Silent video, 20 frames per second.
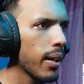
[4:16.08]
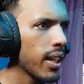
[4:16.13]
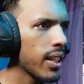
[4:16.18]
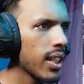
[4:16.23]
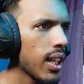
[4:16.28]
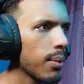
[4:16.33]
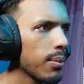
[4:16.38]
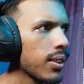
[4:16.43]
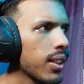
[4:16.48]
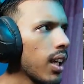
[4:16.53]

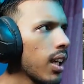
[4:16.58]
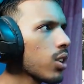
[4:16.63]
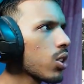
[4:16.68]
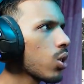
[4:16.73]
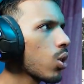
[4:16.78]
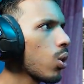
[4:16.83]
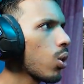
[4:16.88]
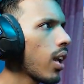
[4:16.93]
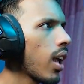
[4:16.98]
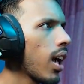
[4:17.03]
हिसाब से
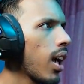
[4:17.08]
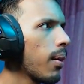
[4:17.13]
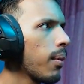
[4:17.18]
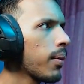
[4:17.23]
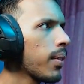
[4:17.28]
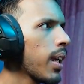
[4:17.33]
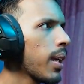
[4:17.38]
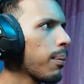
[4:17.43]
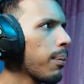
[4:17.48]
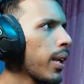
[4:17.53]
स्कोडा
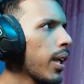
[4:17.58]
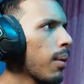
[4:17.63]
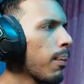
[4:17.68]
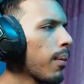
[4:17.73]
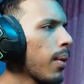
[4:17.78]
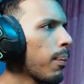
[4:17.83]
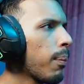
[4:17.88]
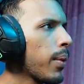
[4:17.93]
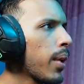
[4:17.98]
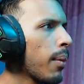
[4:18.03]
नहीं बी
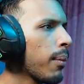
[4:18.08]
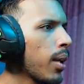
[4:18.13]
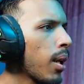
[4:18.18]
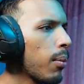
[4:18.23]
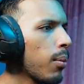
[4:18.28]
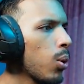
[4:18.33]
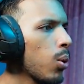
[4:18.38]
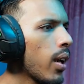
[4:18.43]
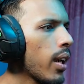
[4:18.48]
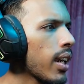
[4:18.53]
एम बी एम
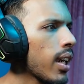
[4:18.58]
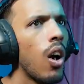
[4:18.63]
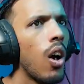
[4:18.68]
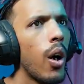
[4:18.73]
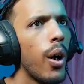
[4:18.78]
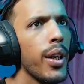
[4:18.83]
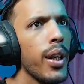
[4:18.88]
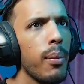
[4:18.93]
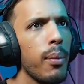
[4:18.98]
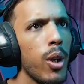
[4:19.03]
डब्ल्यू है ये
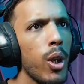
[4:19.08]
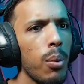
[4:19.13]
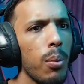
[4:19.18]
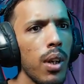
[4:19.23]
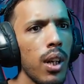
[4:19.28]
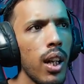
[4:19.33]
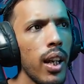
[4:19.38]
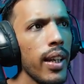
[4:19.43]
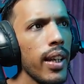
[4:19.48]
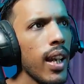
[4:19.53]
और ये मेरे को
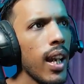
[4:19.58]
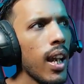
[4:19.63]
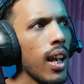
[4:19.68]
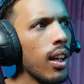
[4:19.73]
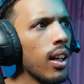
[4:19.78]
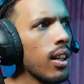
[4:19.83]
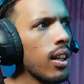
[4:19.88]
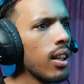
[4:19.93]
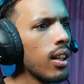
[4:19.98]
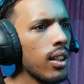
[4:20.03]
मिल रही है
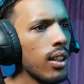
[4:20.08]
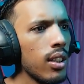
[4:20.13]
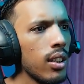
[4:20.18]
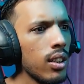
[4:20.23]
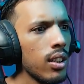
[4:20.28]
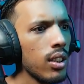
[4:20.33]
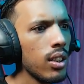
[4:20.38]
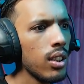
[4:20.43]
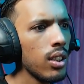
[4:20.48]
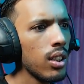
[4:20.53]

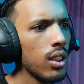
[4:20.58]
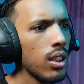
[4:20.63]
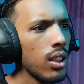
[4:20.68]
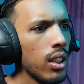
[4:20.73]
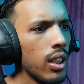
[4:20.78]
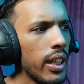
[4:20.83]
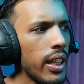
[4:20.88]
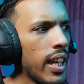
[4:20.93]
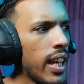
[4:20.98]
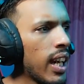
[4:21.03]

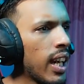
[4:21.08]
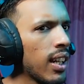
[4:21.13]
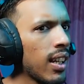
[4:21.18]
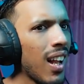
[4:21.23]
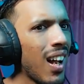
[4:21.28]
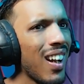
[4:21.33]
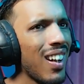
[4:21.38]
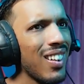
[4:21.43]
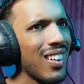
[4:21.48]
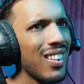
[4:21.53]
एक
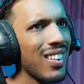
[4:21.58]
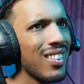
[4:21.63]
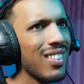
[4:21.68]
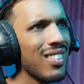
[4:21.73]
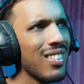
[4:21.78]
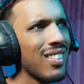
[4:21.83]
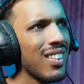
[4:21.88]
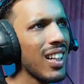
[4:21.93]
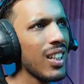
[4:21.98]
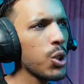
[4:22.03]
लाख
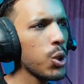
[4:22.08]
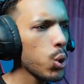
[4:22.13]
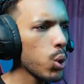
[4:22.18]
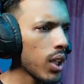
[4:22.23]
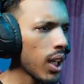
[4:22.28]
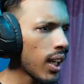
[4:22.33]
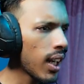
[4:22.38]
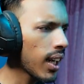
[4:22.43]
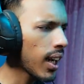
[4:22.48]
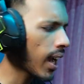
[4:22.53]
कहीं
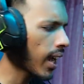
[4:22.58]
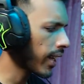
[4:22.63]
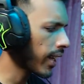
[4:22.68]
सोना लगा है